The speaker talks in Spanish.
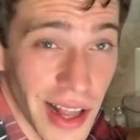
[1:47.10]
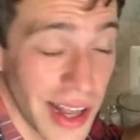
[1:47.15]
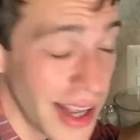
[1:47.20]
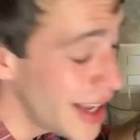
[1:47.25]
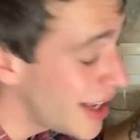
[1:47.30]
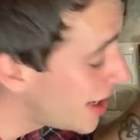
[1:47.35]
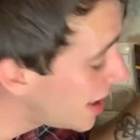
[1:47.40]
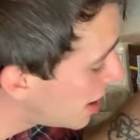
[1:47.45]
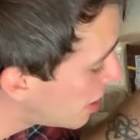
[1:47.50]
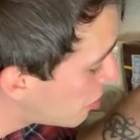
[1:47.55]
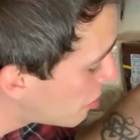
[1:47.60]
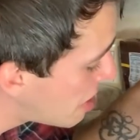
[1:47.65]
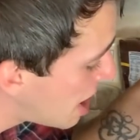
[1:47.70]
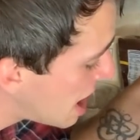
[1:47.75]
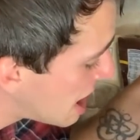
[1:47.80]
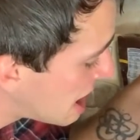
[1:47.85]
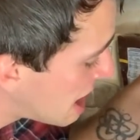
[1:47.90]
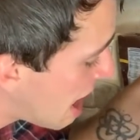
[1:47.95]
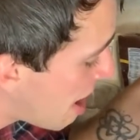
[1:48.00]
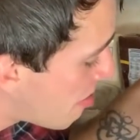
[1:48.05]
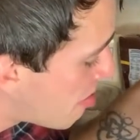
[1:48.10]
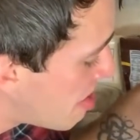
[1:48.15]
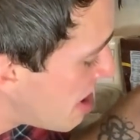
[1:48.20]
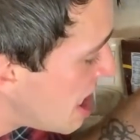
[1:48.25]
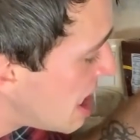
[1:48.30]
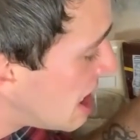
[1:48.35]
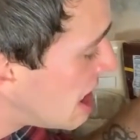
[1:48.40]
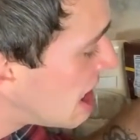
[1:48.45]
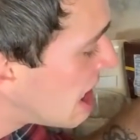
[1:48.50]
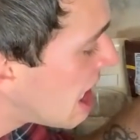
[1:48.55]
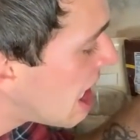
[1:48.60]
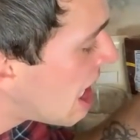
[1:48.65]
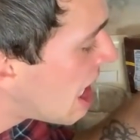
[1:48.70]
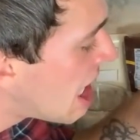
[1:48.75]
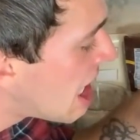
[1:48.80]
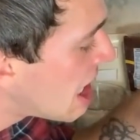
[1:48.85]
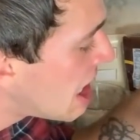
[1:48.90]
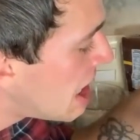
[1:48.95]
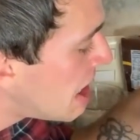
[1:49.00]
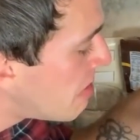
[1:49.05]
Y una
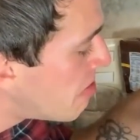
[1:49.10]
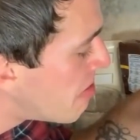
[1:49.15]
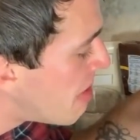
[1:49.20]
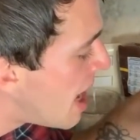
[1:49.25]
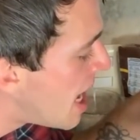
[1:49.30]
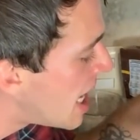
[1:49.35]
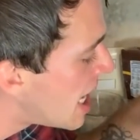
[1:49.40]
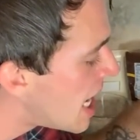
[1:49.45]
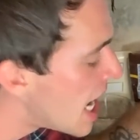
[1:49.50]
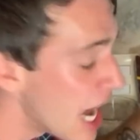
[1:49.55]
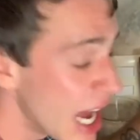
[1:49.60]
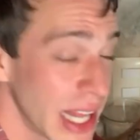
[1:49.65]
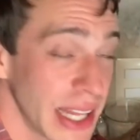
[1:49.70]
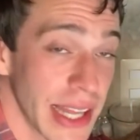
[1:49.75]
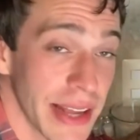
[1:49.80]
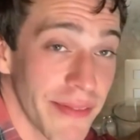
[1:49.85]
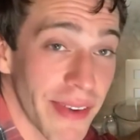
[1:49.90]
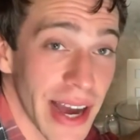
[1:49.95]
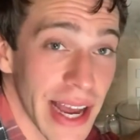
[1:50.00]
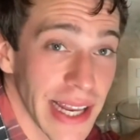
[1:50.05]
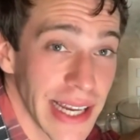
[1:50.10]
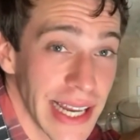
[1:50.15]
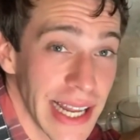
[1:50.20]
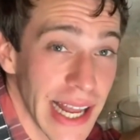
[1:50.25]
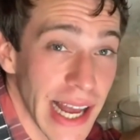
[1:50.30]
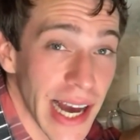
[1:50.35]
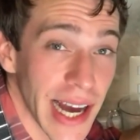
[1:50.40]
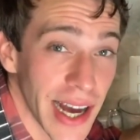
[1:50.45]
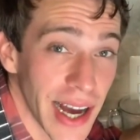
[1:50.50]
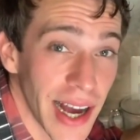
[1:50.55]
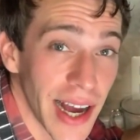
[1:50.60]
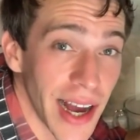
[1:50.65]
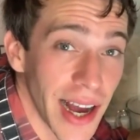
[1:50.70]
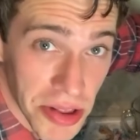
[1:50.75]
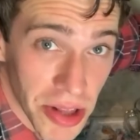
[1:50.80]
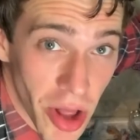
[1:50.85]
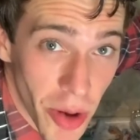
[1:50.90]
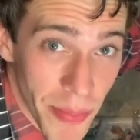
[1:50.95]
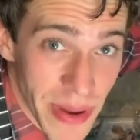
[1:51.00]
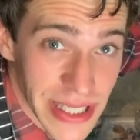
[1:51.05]
tapita y media de vainilla.
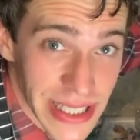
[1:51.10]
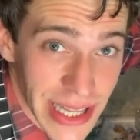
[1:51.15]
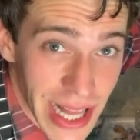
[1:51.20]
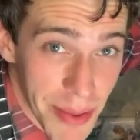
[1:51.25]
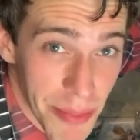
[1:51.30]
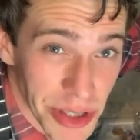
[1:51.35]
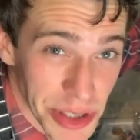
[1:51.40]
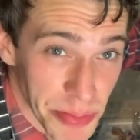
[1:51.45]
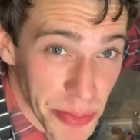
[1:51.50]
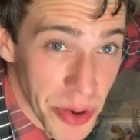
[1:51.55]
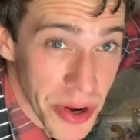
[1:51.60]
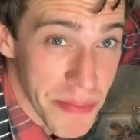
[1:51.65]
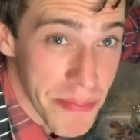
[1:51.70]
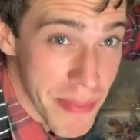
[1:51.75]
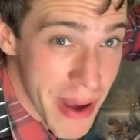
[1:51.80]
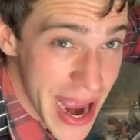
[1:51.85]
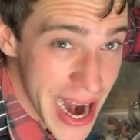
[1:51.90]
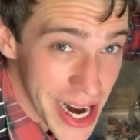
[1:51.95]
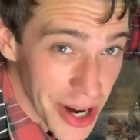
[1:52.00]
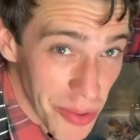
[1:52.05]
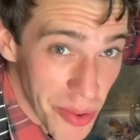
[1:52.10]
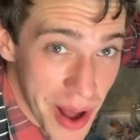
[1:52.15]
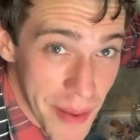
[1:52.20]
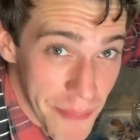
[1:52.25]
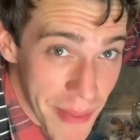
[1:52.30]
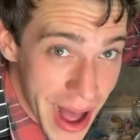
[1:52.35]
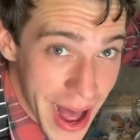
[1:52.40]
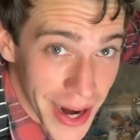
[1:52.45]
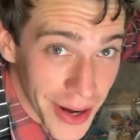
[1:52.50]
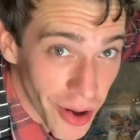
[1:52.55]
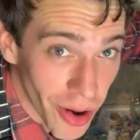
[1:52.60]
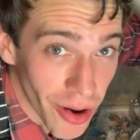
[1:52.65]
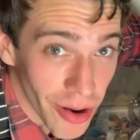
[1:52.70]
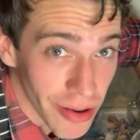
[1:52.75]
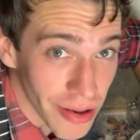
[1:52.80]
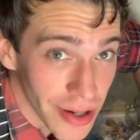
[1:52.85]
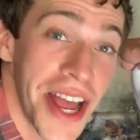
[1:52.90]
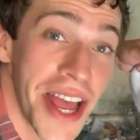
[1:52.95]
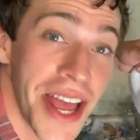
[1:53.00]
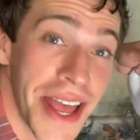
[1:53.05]
Lo mezclamos primero a
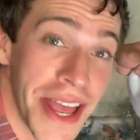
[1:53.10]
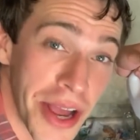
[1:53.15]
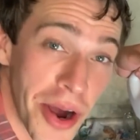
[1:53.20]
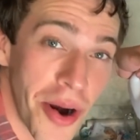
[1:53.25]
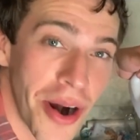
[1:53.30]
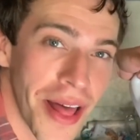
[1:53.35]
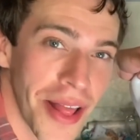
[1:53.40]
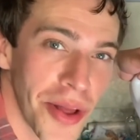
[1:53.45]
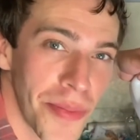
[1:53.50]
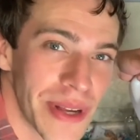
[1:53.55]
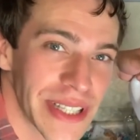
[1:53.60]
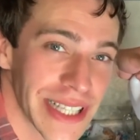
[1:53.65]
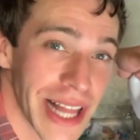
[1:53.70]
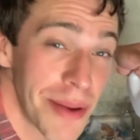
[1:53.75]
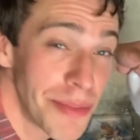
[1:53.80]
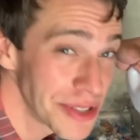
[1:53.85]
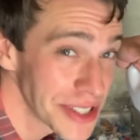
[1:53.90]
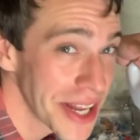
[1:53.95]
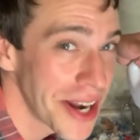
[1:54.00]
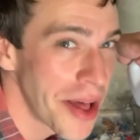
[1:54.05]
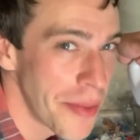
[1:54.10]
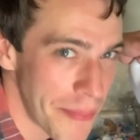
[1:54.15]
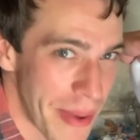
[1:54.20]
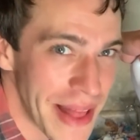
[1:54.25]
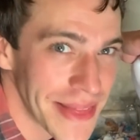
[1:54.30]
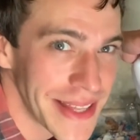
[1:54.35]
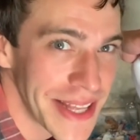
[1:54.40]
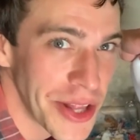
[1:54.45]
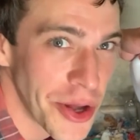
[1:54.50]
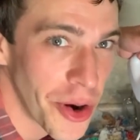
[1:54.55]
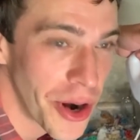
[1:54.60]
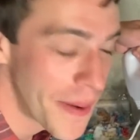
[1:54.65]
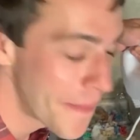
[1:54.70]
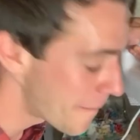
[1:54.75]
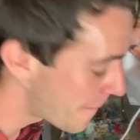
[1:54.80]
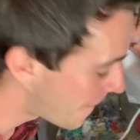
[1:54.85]
mano y ahora lo mezclamos con el batidor.